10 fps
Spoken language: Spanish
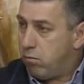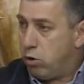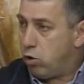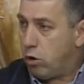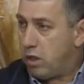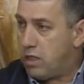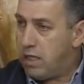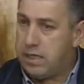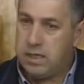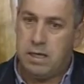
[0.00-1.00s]
dos o tres
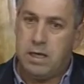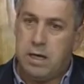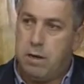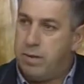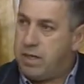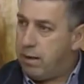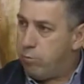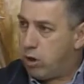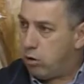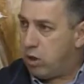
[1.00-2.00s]
días
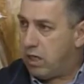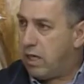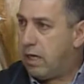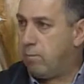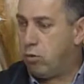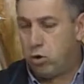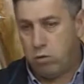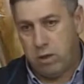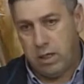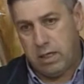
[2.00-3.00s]
empezaremos a contratar pues,
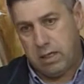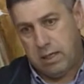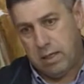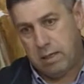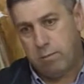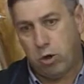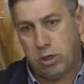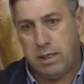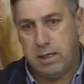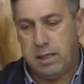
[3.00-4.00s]
una cantidad
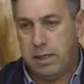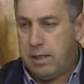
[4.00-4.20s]
importante